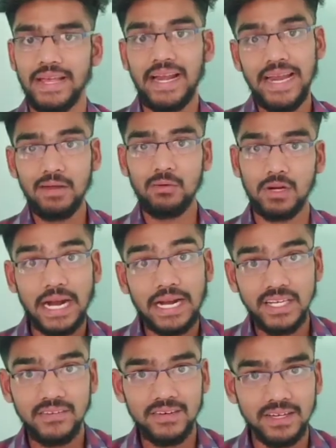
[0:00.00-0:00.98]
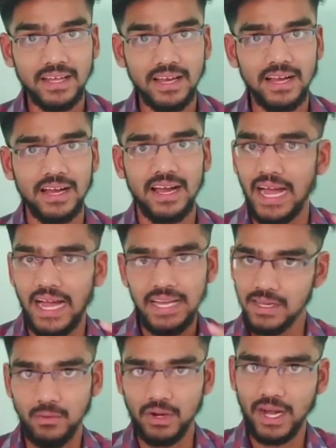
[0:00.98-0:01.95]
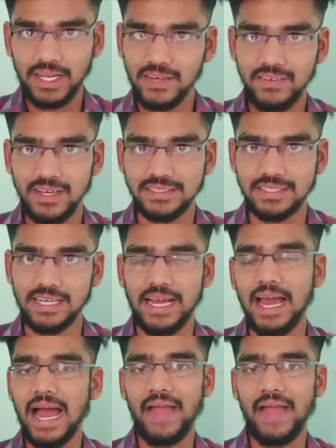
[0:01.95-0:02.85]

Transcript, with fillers: இடையில ஒரு கட்டு விழுகுதா ஆ ஒரு கட்டு விழுகுதுல